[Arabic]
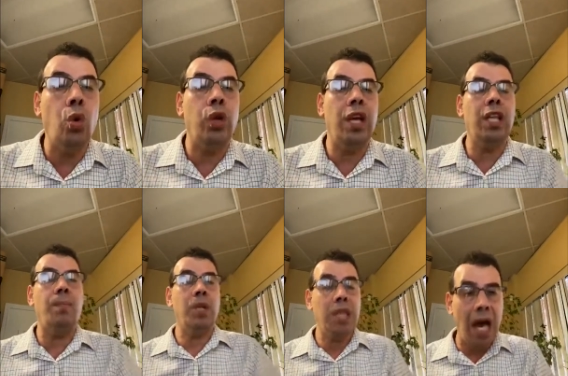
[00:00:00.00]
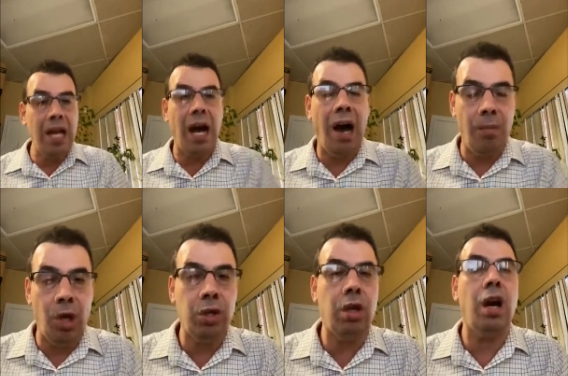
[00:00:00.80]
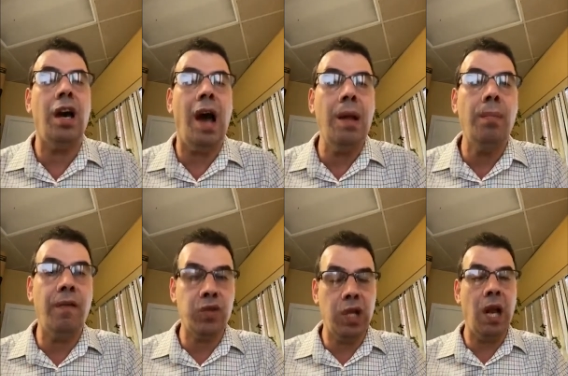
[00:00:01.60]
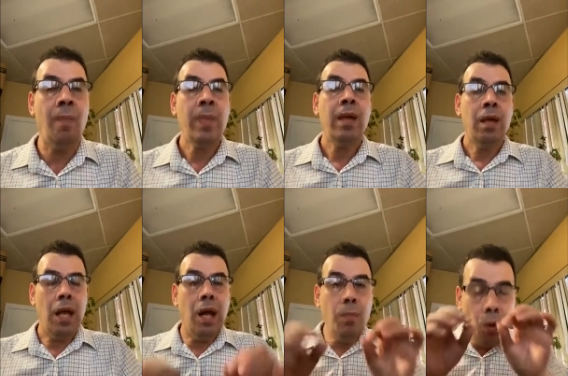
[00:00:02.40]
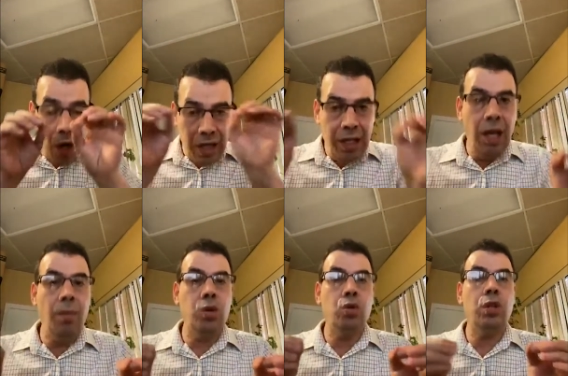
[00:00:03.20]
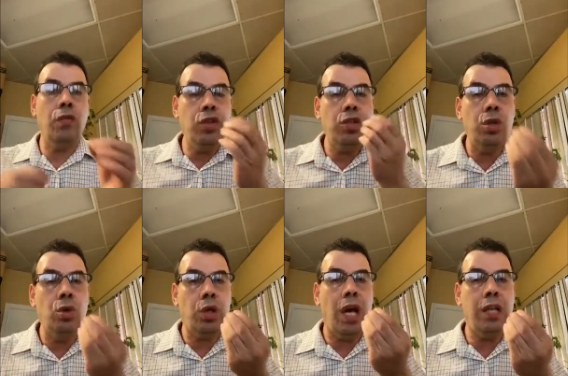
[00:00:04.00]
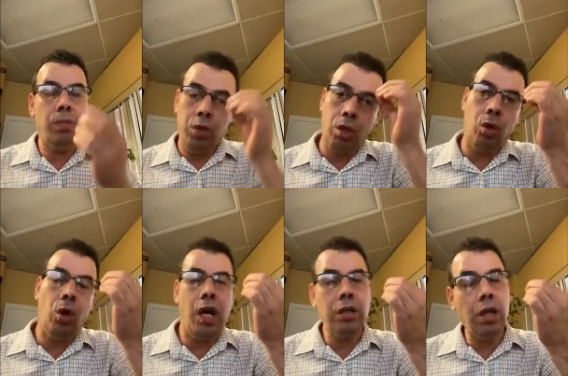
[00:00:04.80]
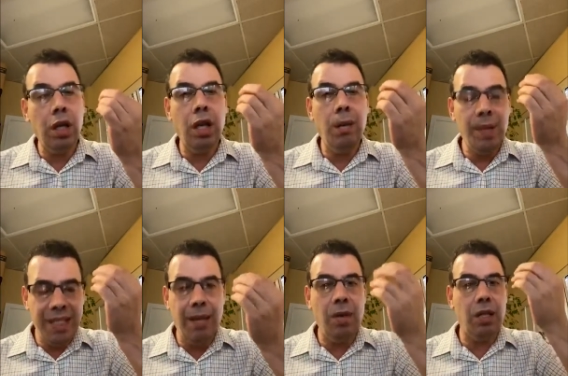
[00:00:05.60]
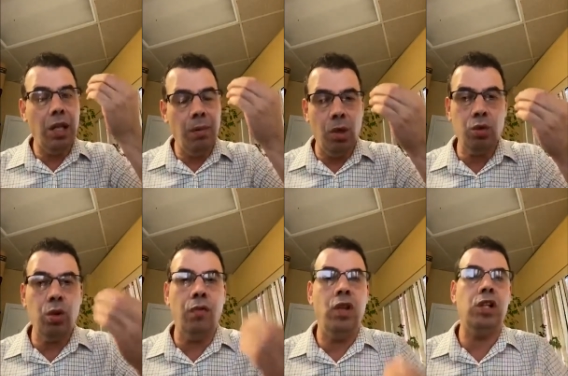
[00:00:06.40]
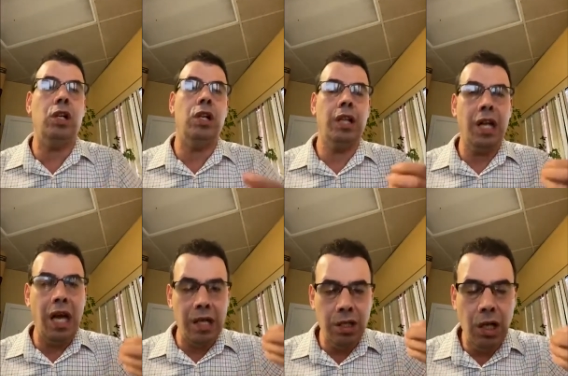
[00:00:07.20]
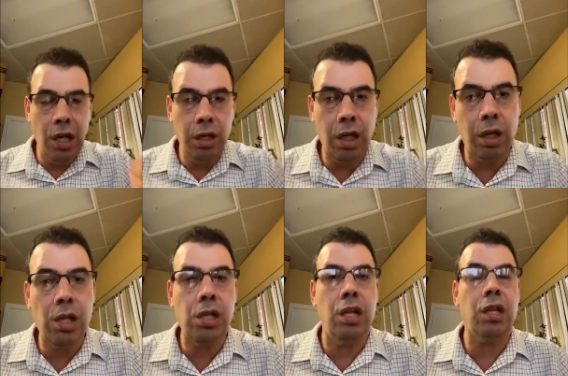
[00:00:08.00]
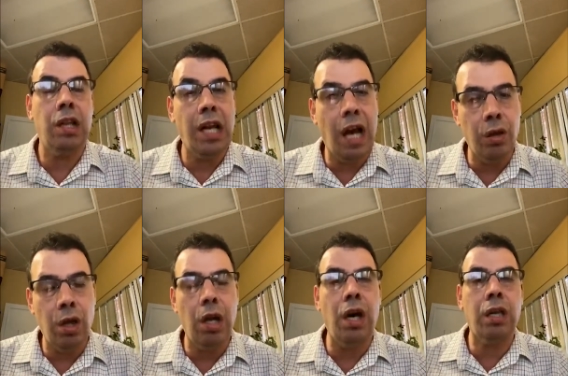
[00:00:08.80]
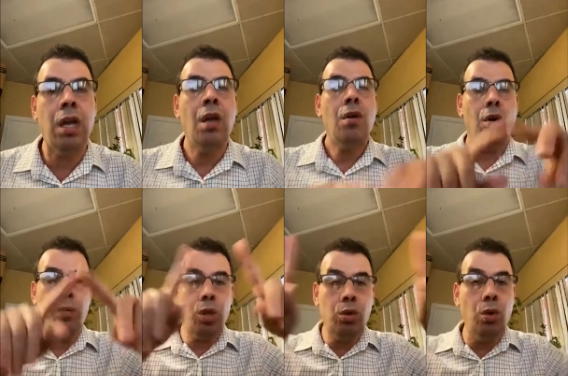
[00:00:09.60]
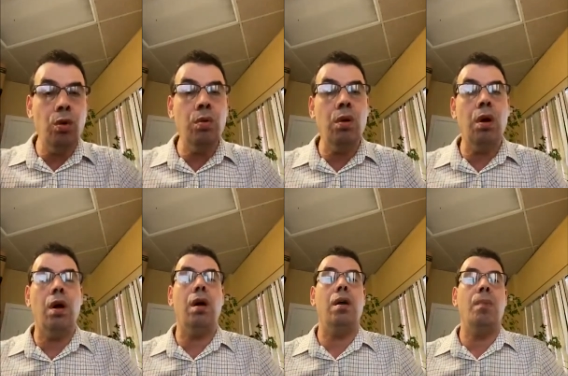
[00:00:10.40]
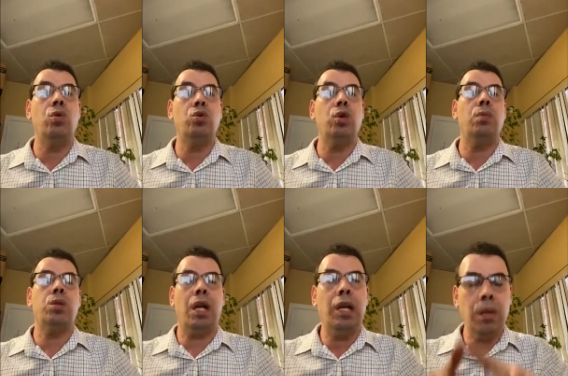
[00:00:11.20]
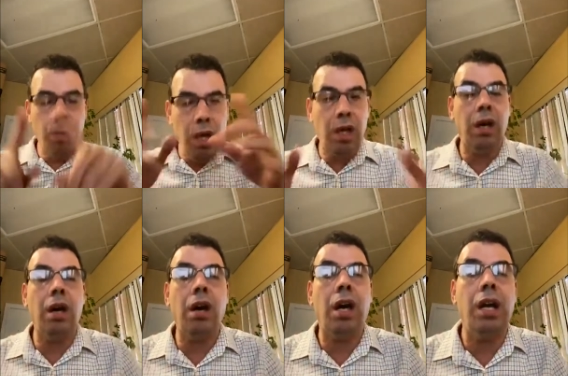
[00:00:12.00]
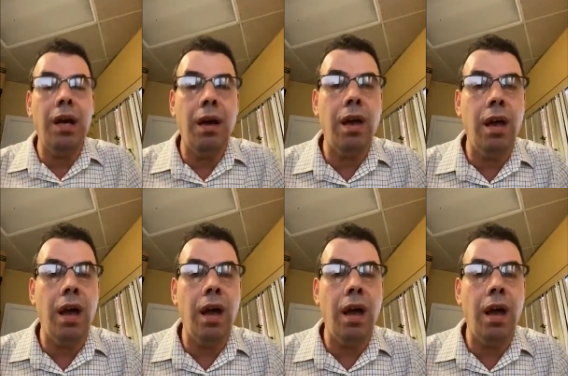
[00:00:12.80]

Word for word: آه، اذا بندهنها على المنطقه هي على المفصل المواد اللي موجودة في الزيوت هذه بتدخل عن طريق المسامات اللي موجودة في الجلد للأغشية اللي تحت الجلد للعضلات وبتكون آه، موجودة بشكل كبير آه،